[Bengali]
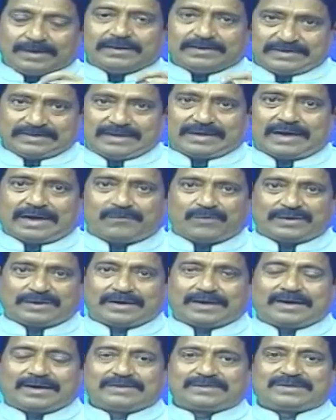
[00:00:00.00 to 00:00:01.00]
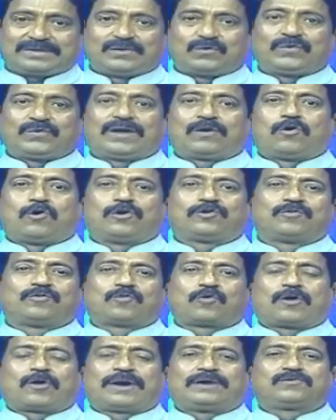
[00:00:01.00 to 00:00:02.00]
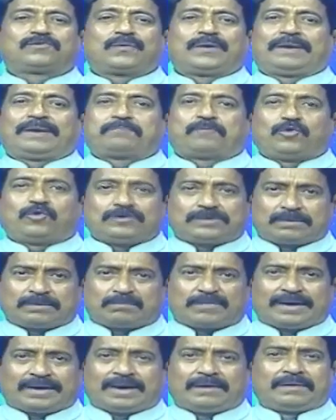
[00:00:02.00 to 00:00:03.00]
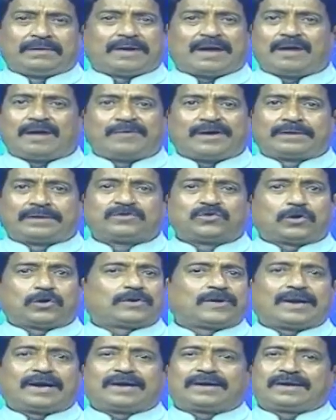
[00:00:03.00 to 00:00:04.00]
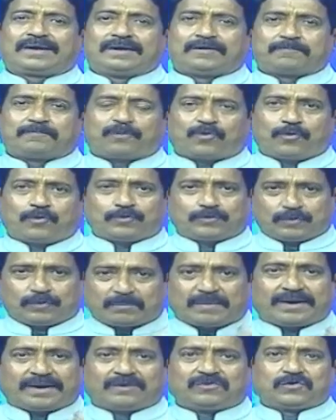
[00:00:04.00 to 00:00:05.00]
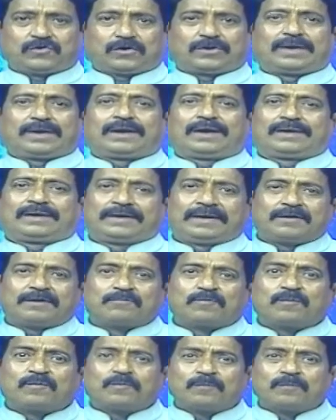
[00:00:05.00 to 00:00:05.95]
যে খাবারটা খাচ্ছেন ওটাকে হজম করার জন্য পঞ্চ মানে আমার জঠার আগ্নির প্রয়োজন মানে জঠার আগ্নির